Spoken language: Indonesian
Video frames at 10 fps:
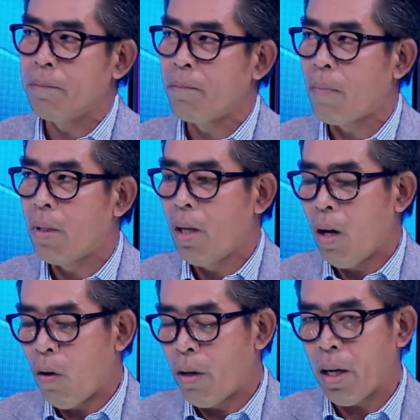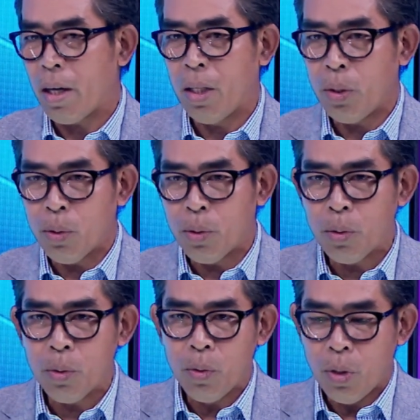ya. Oleh karena
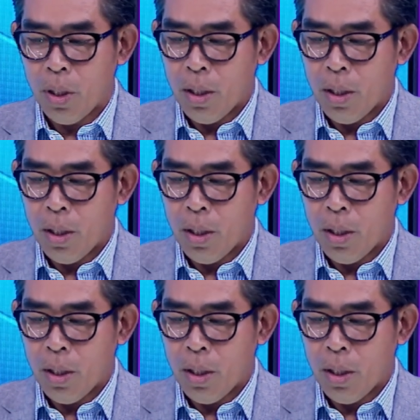itu